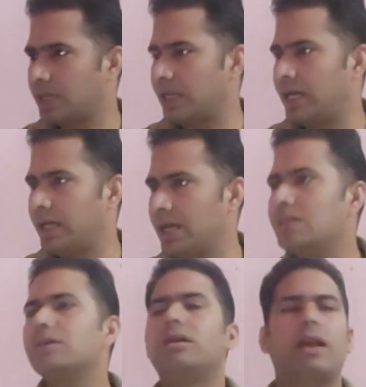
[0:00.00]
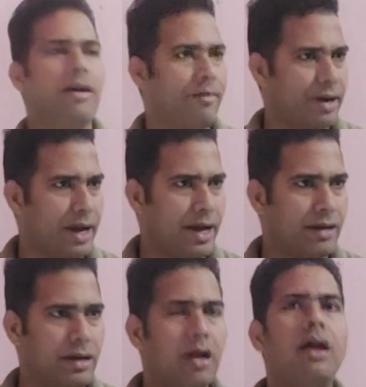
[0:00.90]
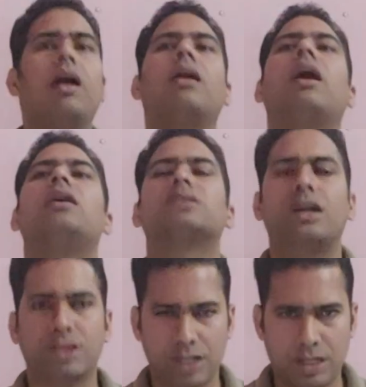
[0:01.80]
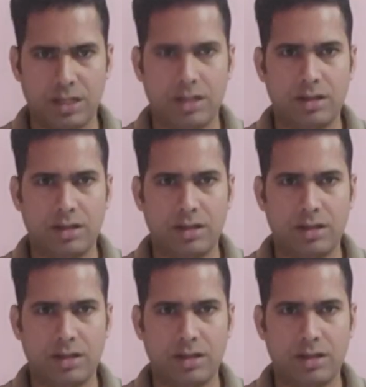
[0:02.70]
का सेंटेंस लेफ्ट राइट लास्ट का सन